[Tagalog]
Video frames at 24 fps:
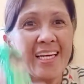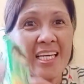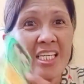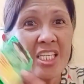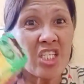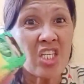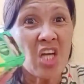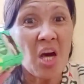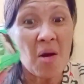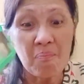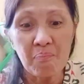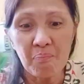
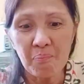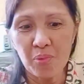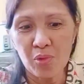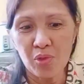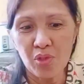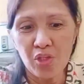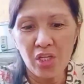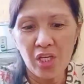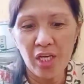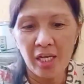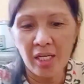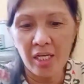shampoo
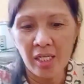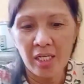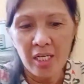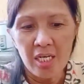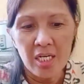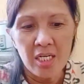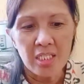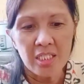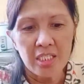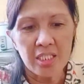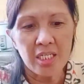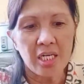niya.
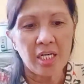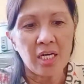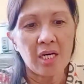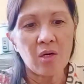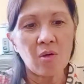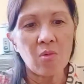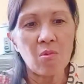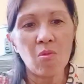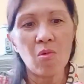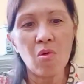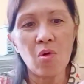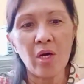Tsaka
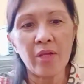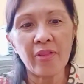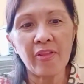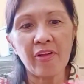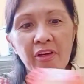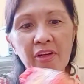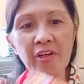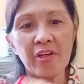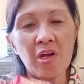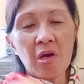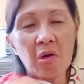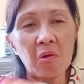kumuha na
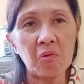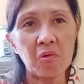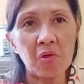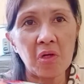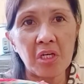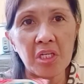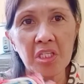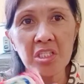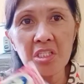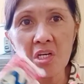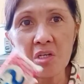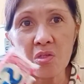rin ako ng
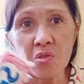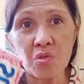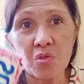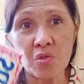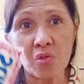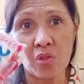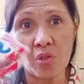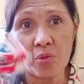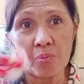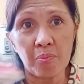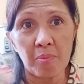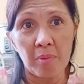isang
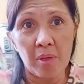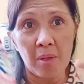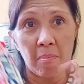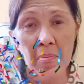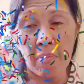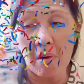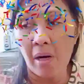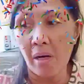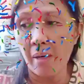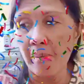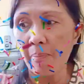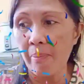syrup na
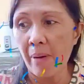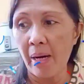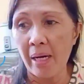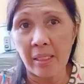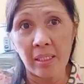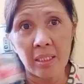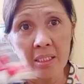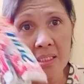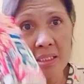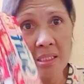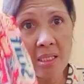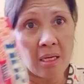bar para
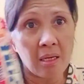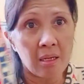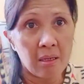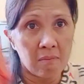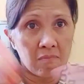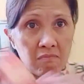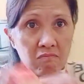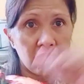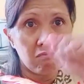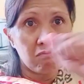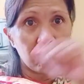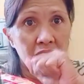sa
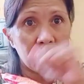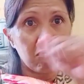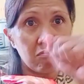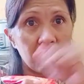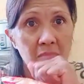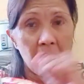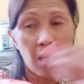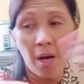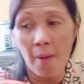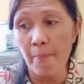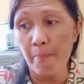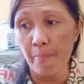
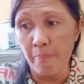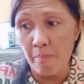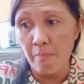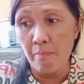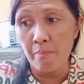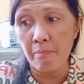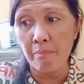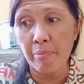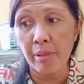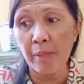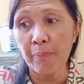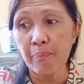mga
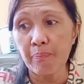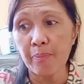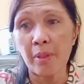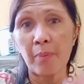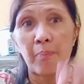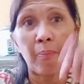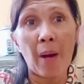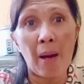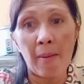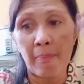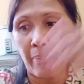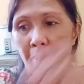brief ni
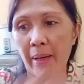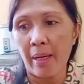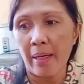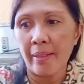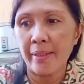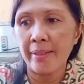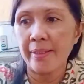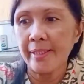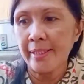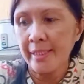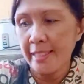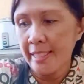Papa.
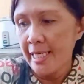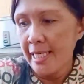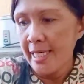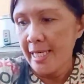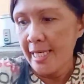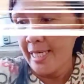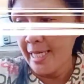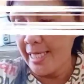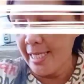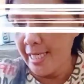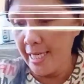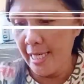
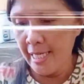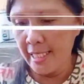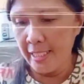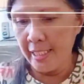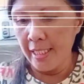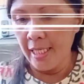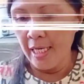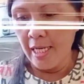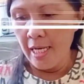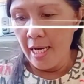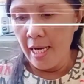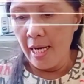Ayan.
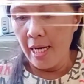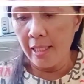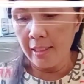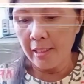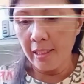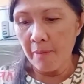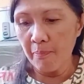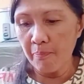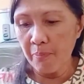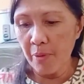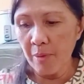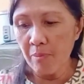At
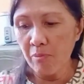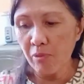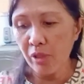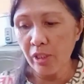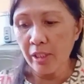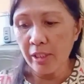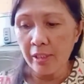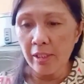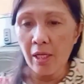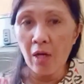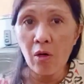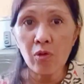ang
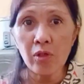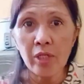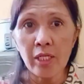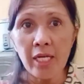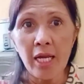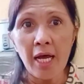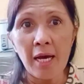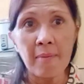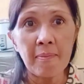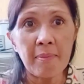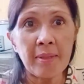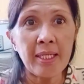favorite daw ni
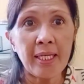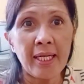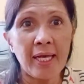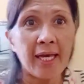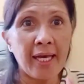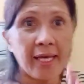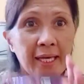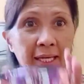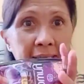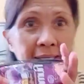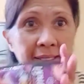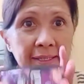namin
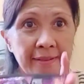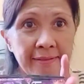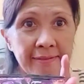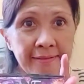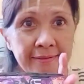ay